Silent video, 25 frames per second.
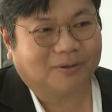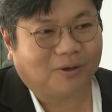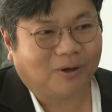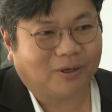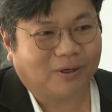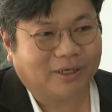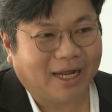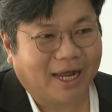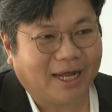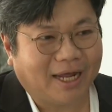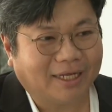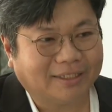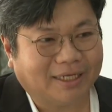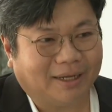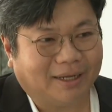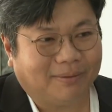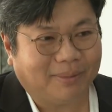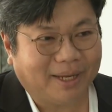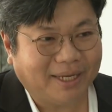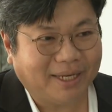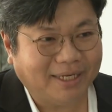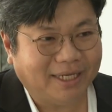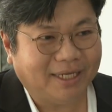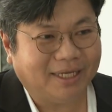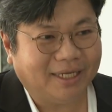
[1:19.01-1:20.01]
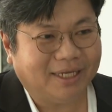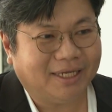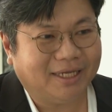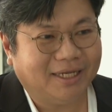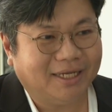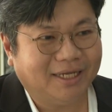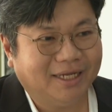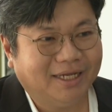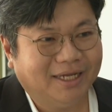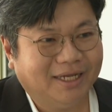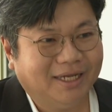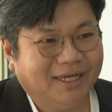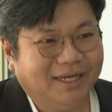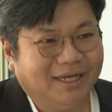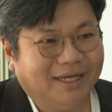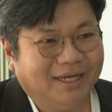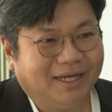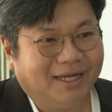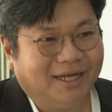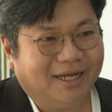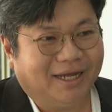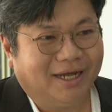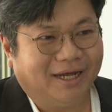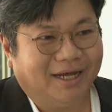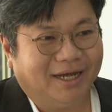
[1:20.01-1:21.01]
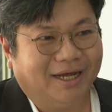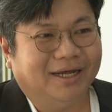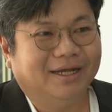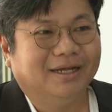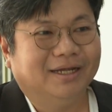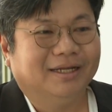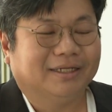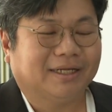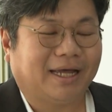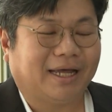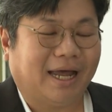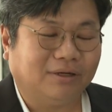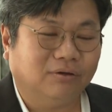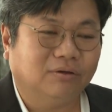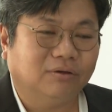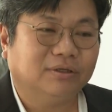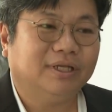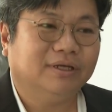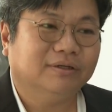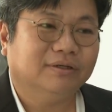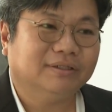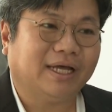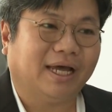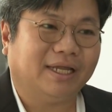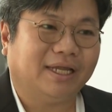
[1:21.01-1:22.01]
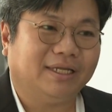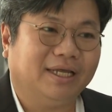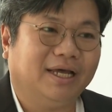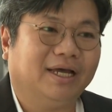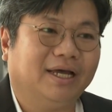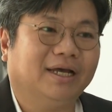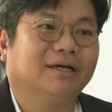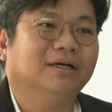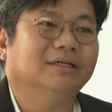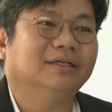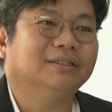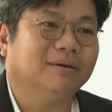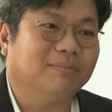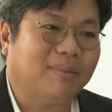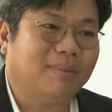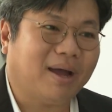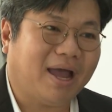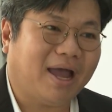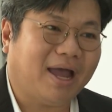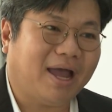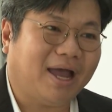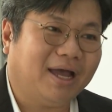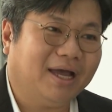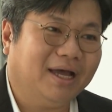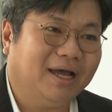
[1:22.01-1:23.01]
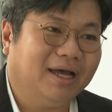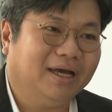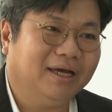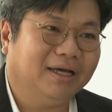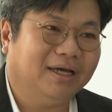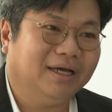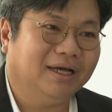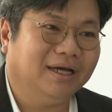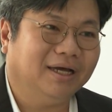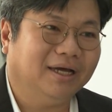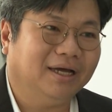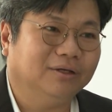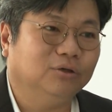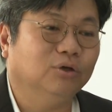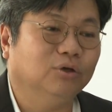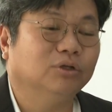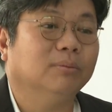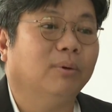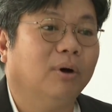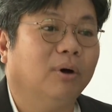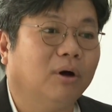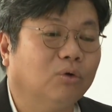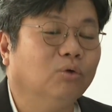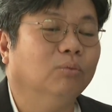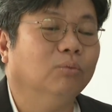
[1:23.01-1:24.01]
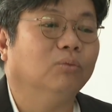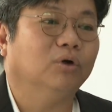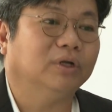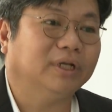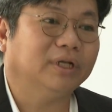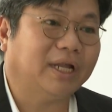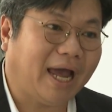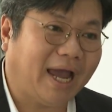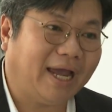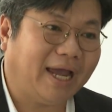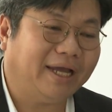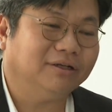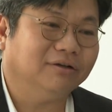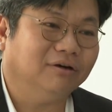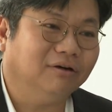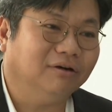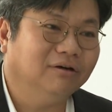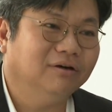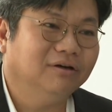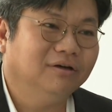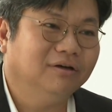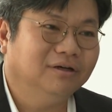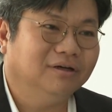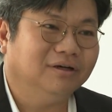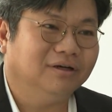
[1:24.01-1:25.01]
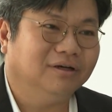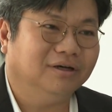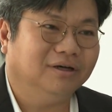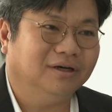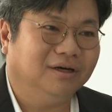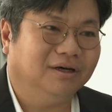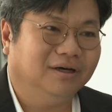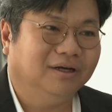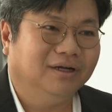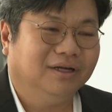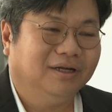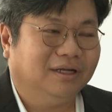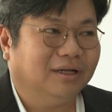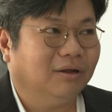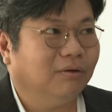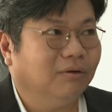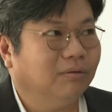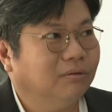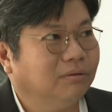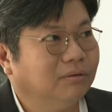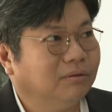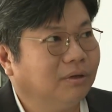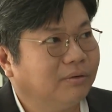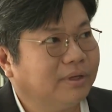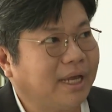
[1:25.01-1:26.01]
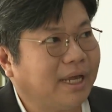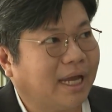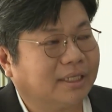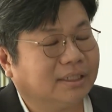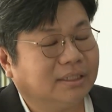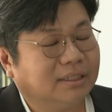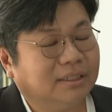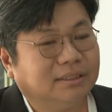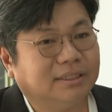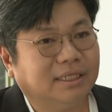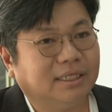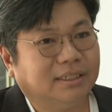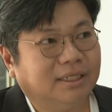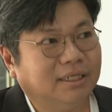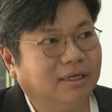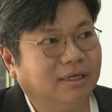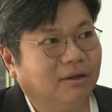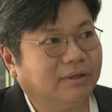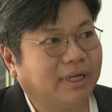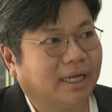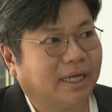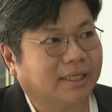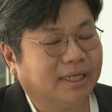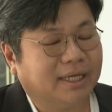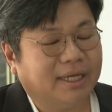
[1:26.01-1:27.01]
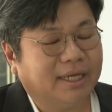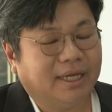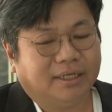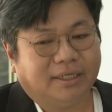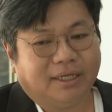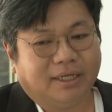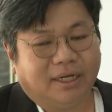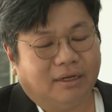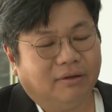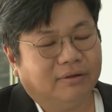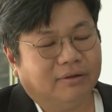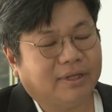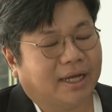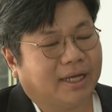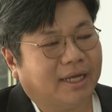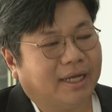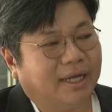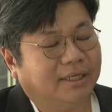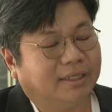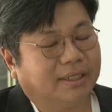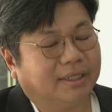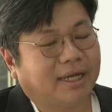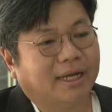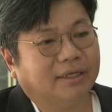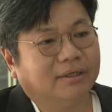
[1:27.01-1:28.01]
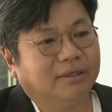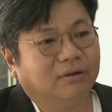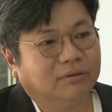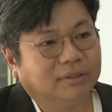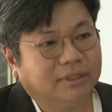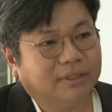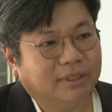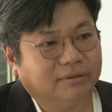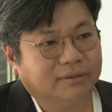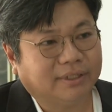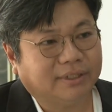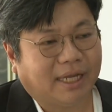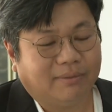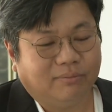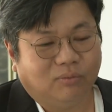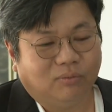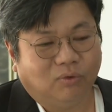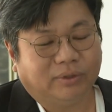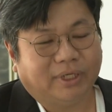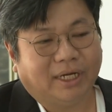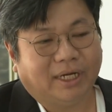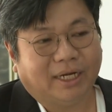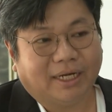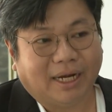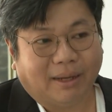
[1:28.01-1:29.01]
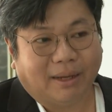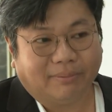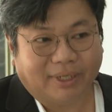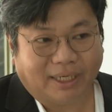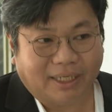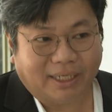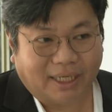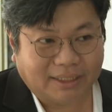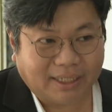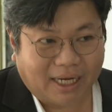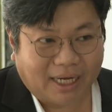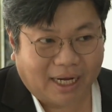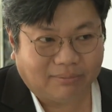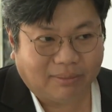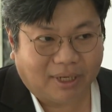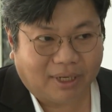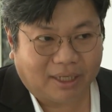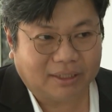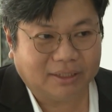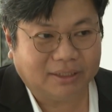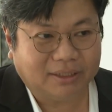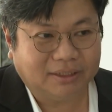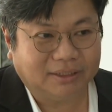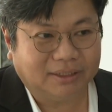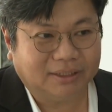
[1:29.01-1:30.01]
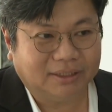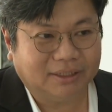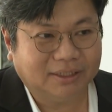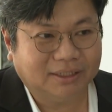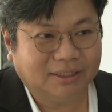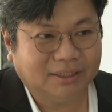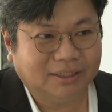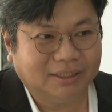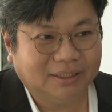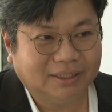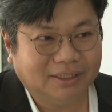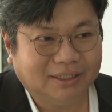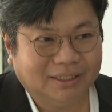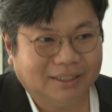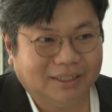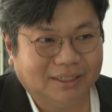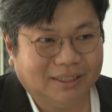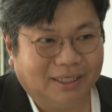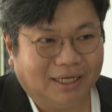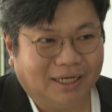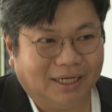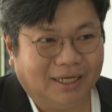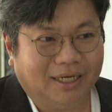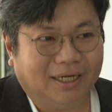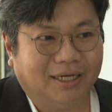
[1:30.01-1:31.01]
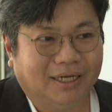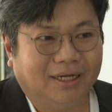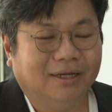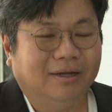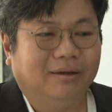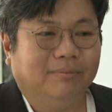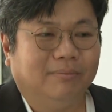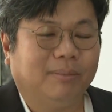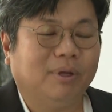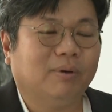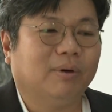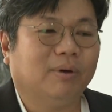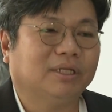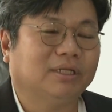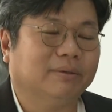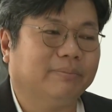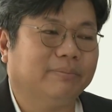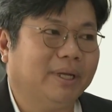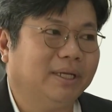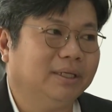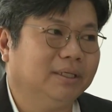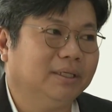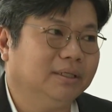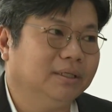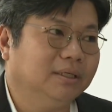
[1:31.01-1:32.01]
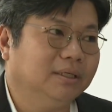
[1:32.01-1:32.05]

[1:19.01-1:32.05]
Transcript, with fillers: ค่อนข้างจะไม่ดีนะฮะ การท่องเที่ยวสายนี้ก็จะมานะฮะ โดยเฉพาะกลุ่มคนไทยเนาะฮะเราเราอยากสิ่งที่เราอยากจะเห็นเนี่ยเราอยากเห็นการท่องเที่ยวสายมูในระดับนานาชาติมากขึ้นนะฮะไม่ว่าจะเป็น